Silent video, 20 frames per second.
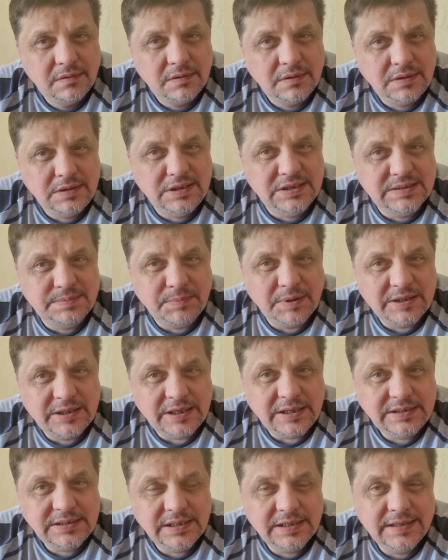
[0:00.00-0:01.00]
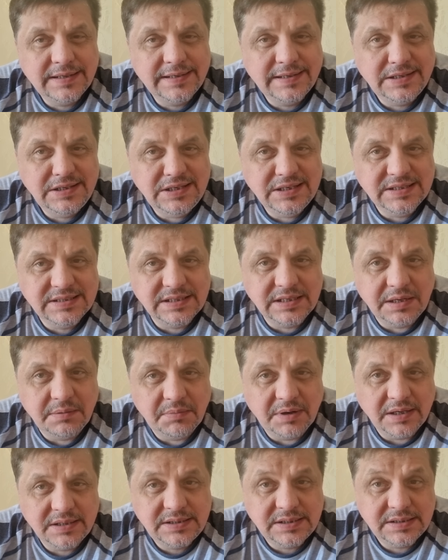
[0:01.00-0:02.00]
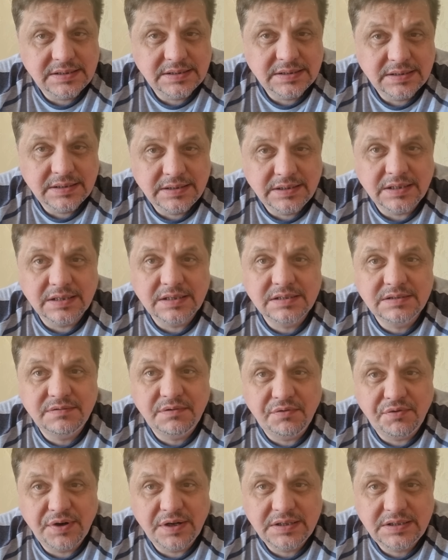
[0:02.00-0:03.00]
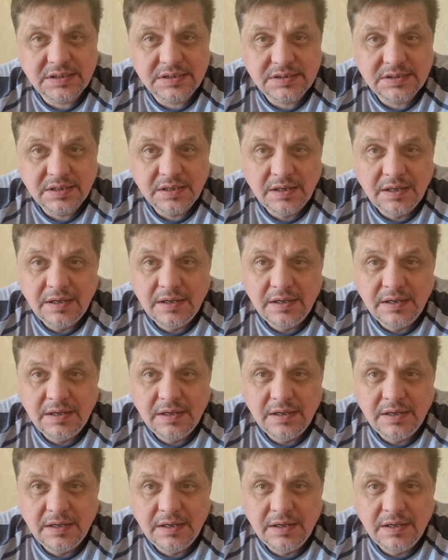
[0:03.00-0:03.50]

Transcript: Не смотрите, не занимайтесь, не развивайтесь.